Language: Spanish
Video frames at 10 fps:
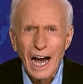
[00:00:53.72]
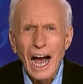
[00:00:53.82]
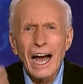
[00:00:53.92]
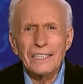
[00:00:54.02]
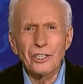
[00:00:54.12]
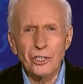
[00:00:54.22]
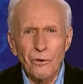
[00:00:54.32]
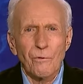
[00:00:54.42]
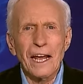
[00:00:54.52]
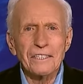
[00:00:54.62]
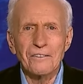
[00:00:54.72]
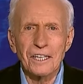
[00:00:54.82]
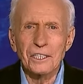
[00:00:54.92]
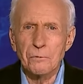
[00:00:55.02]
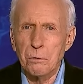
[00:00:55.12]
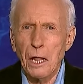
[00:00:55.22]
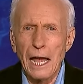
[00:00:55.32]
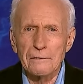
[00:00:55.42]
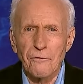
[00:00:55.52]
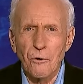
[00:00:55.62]
Rindo esta
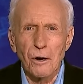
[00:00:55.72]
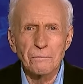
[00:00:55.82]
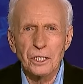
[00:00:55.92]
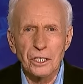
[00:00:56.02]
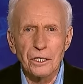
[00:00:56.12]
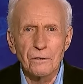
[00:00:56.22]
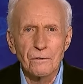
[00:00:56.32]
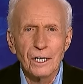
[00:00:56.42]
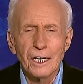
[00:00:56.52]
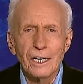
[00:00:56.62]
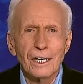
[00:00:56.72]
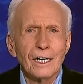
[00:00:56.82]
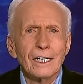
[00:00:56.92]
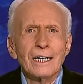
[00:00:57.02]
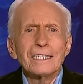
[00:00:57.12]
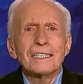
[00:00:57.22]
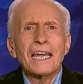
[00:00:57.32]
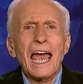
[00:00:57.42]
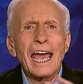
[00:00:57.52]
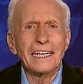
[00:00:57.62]
plataforma a ti.
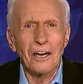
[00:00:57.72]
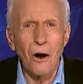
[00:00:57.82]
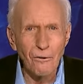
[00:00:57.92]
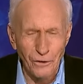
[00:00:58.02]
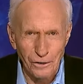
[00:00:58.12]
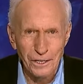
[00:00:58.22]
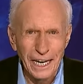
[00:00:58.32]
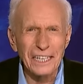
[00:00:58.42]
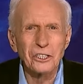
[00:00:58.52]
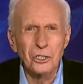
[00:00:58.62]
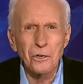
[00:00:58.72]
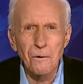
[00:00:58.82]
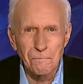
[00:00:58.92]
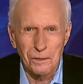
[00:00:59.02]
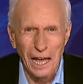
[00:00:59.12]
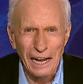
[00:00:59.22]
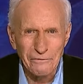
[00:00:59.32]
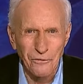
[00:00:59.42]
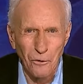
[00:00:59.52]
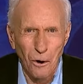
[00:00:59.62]
Tómala, es tu
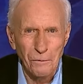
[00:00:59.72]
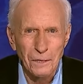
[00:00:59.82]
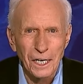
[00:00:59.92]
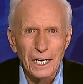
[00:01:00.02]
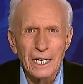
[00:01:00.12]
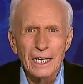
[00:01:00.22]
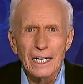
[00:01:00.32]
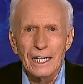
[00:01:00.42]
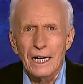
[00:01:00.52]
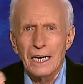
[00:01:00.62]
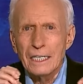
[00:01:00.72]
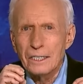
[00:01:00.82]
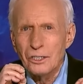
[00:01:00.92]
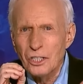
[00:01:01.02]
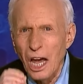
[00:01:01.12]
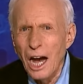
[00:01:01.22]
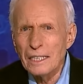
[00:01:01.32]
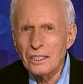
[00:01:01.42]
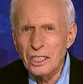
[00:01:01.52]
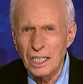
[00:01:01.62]
plataforma.
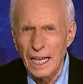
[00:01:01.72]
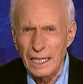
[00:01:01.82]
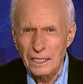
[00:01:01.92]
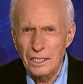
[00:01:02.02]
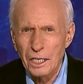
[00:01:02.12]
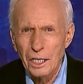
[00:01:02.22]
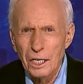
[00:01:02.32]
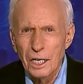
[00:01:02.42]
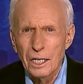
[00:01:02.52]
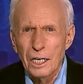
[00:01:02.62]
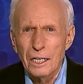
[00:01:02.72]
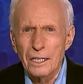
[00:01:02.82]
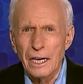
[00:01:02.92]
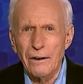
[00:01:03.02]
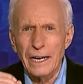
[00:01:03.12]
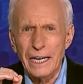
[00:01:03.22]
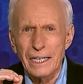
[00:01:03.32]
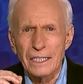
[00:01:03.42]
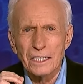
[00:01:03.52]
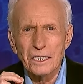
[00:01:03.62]
John dice que
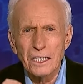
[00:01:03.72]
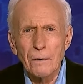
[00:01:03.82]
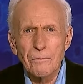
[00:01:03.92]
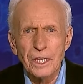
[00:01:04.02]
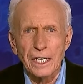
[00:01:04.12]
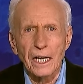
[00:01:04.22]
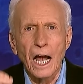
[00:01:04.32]
hay algo